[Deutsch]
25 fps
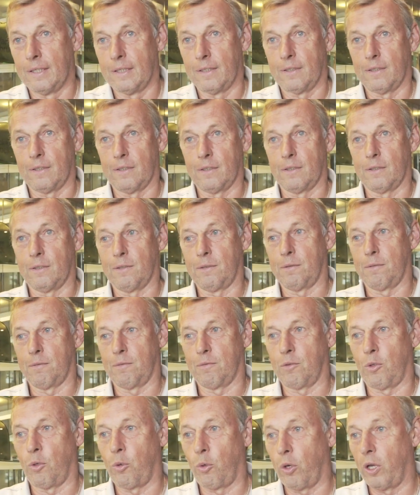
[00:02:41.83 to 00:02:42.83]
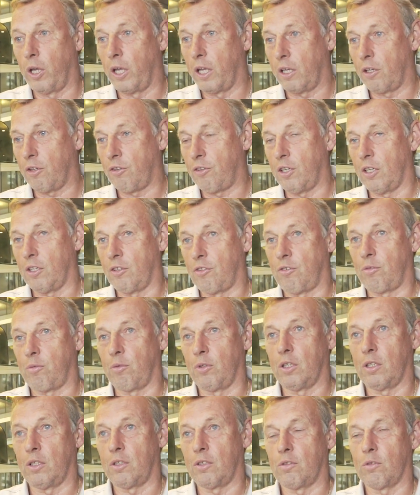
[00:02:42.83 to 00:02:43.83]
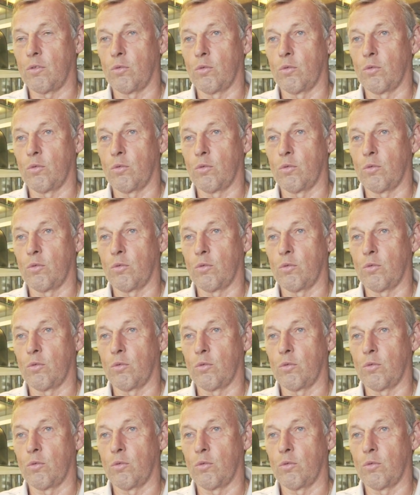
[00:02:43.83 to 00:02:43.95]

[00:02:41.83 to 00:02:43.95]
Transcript: höher eingeschätzt wird.